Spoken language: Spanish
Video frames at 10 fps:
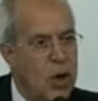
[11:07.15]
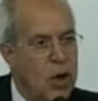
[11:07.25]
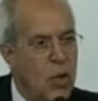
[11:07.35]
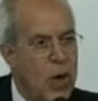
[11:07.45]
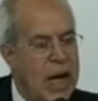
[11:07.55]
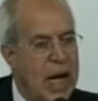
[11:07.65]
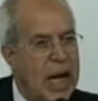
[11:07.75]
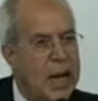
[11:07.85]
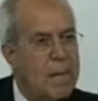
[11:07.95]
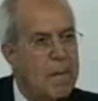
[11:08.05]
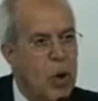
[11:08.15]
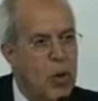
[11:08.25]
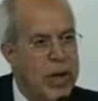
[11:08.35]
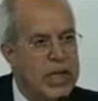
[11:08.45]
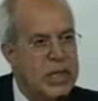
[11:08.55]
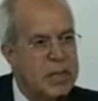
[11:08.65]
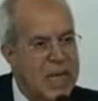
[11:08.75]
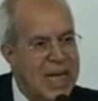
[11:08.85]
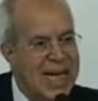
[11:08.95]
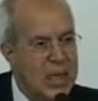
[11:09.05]
o igual a
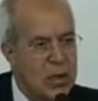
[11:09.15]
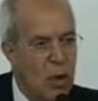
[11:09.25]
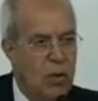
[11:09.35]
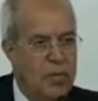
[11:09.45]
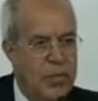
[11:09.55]
empobrecimiento.